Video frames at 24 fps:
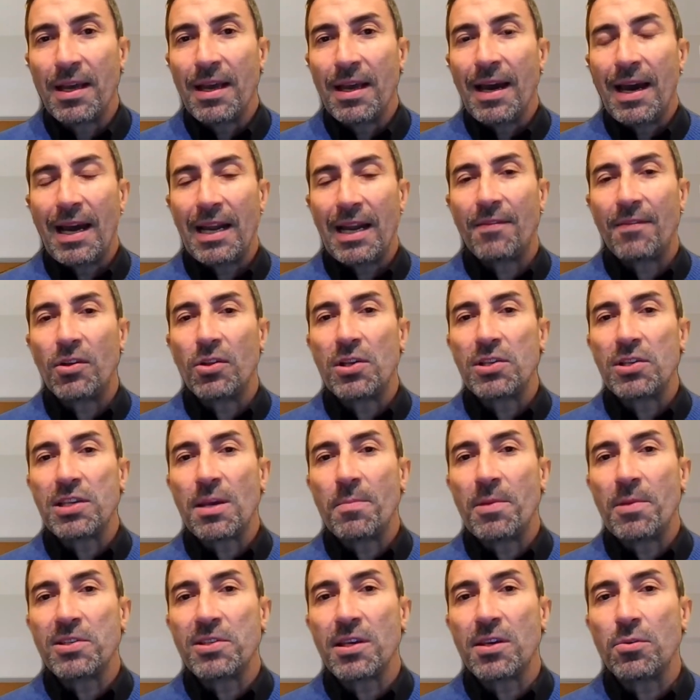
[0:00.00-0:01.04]
a livello di
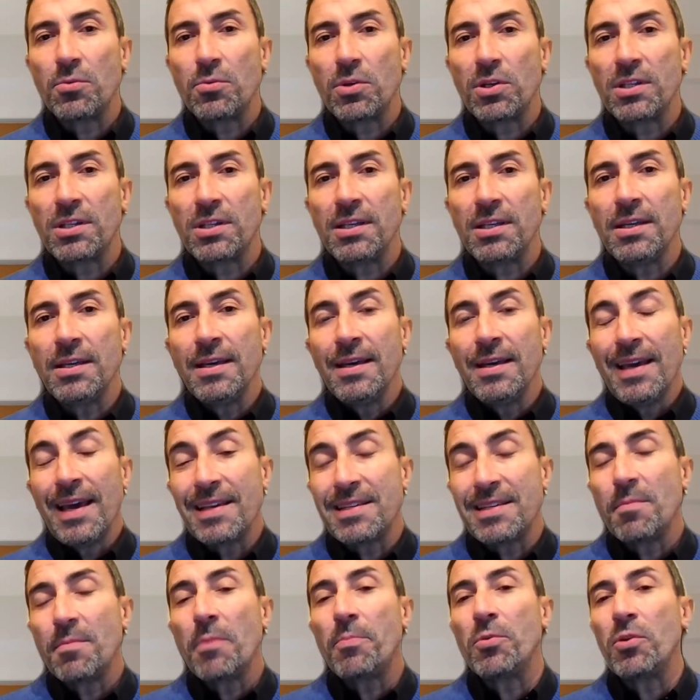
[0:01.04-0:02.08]
cyber security e
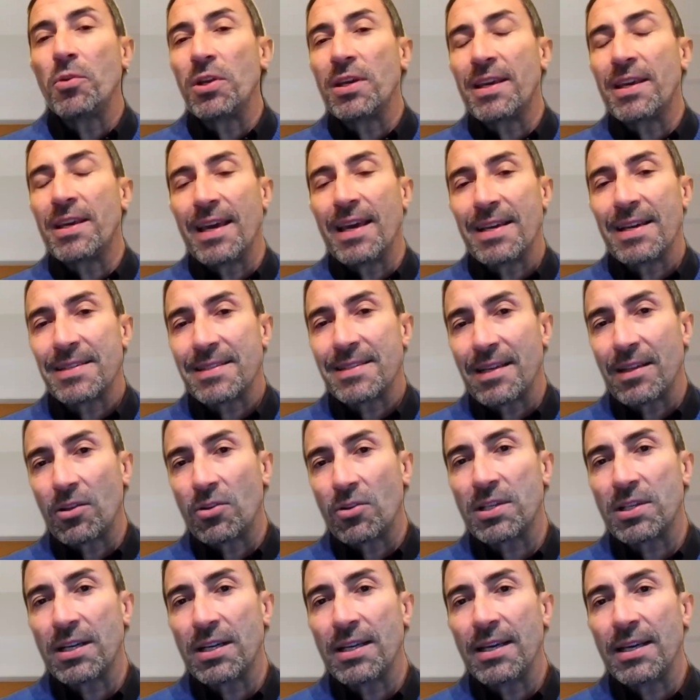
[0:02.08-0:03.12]
sempre più richiesta dai
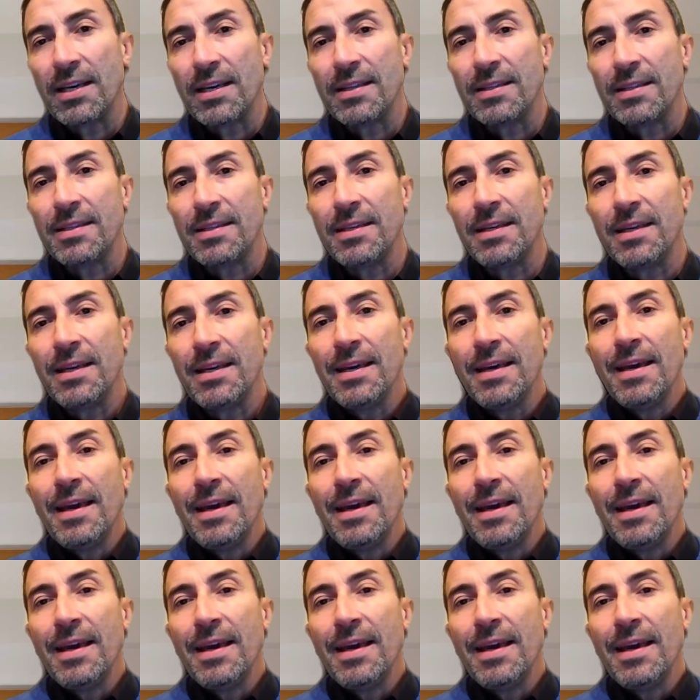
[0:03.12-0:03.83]
nostri clienti,